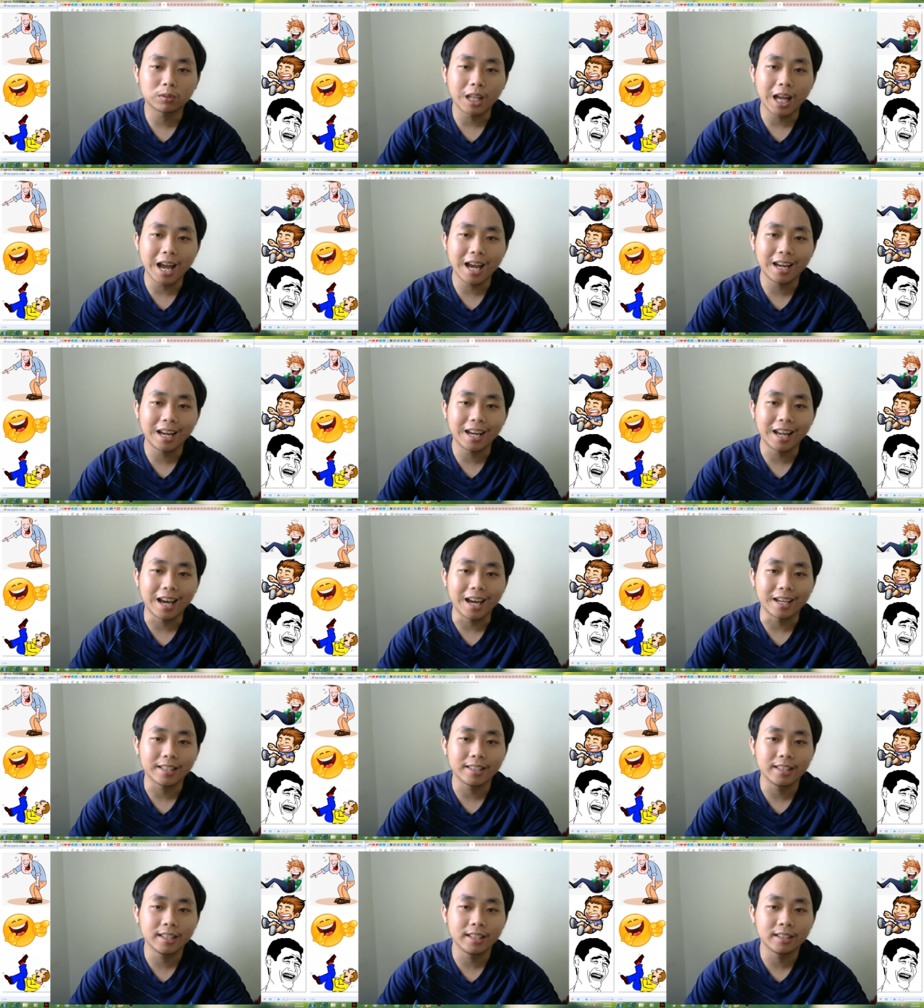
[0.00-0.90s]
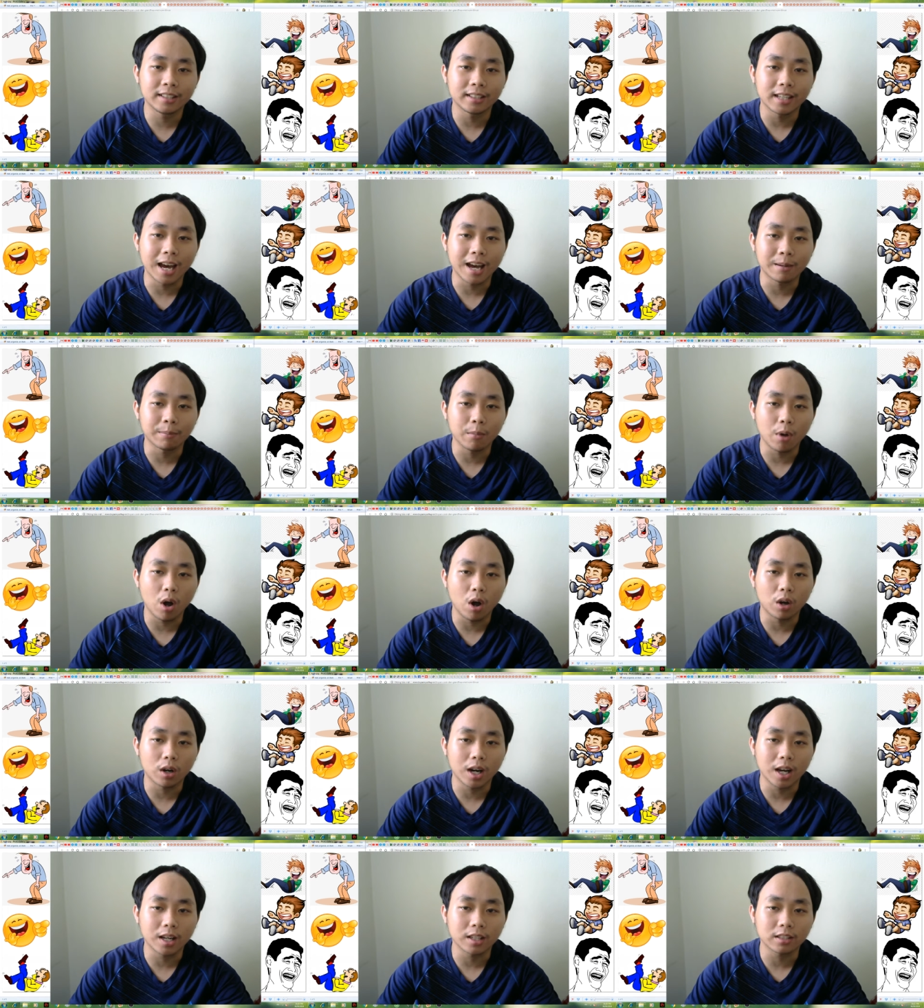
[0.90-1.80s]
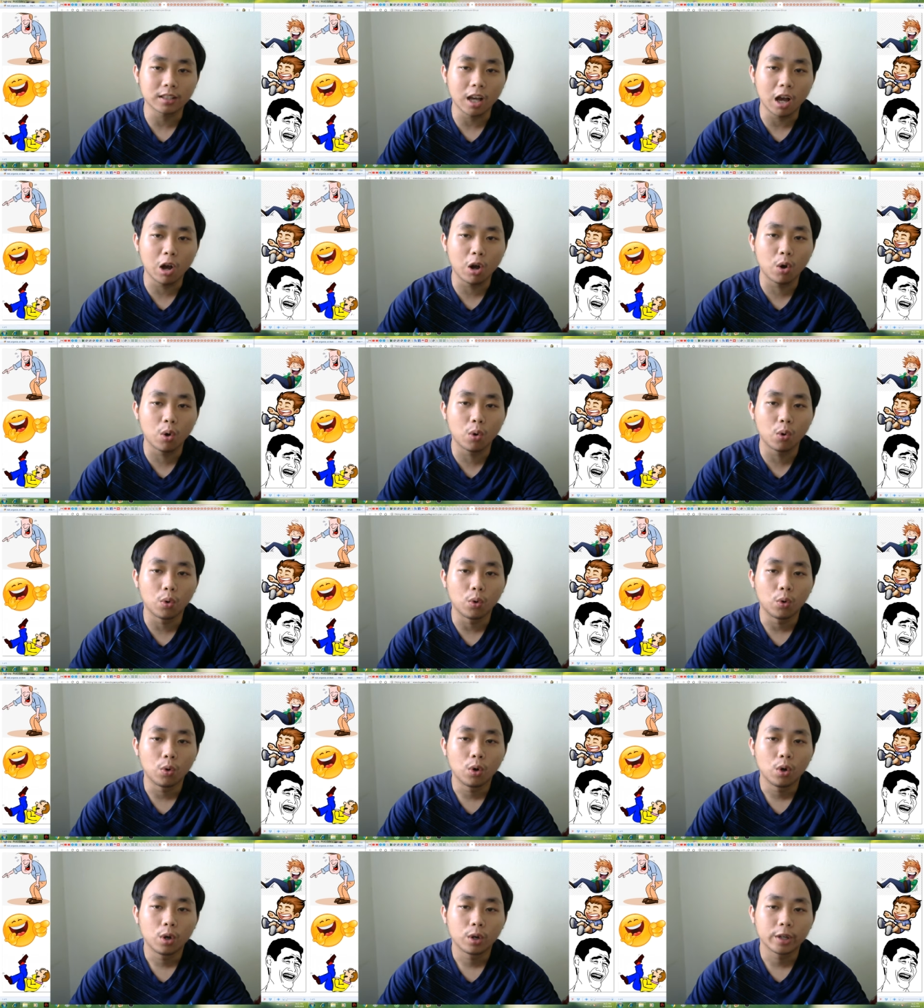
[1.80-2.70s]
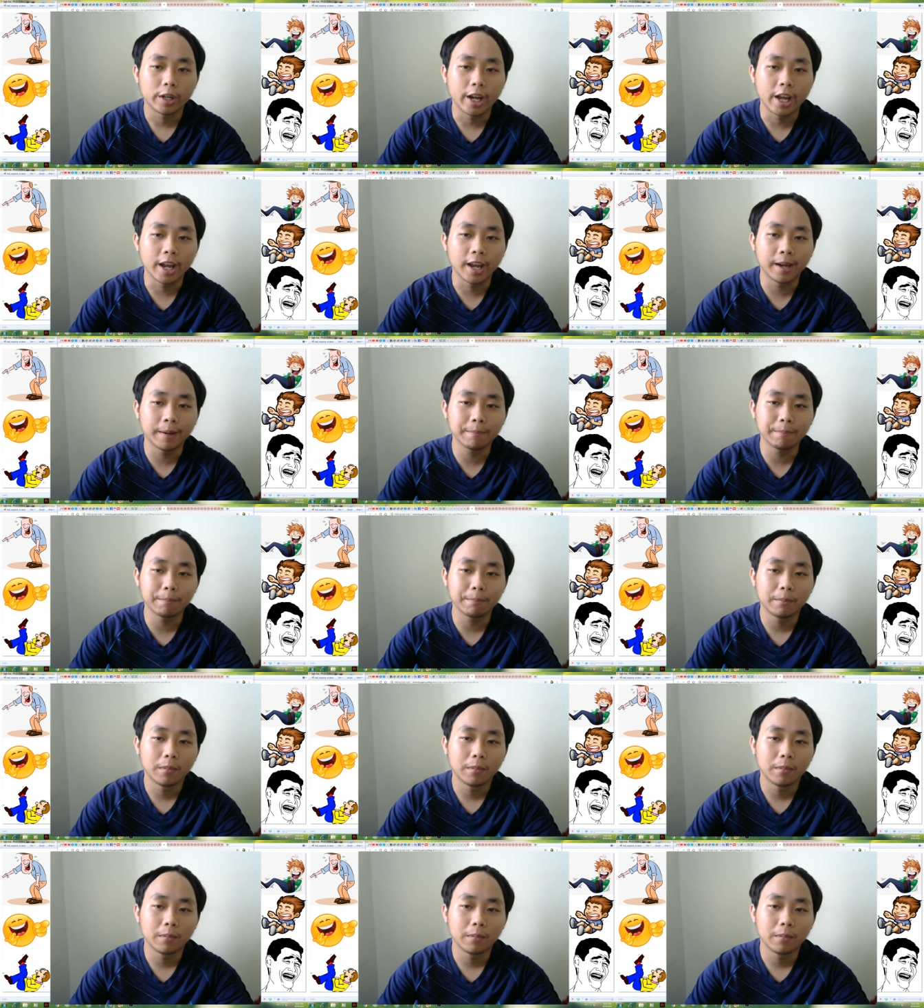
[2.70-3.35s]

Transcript: ta lại nhìn đàn bò đằng sau Đếm